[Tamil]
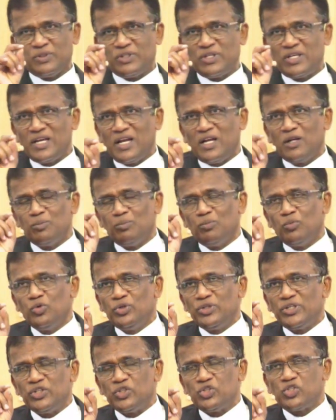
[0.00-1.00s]
டிஎல்
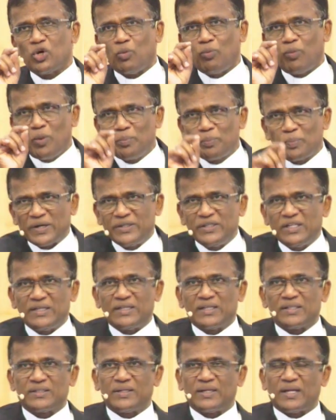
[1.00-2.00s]
மூடி ஜபம்
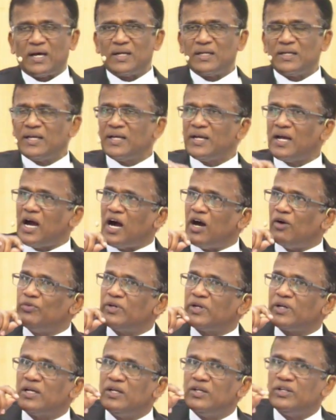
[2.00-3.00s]
பண்ணினதுனால
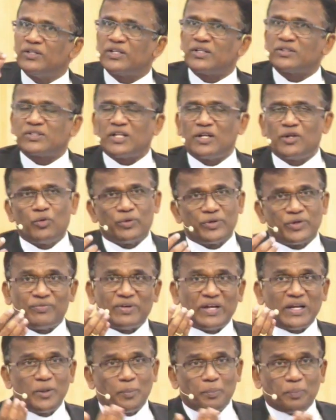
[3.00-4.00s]
அவர்களிடத்தில் ஒரு
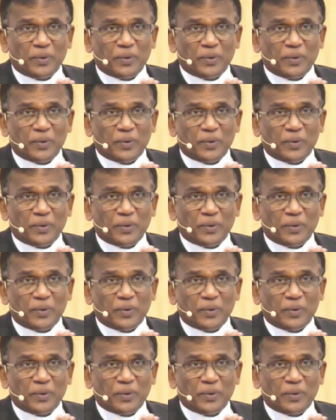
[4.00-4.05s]
வேலை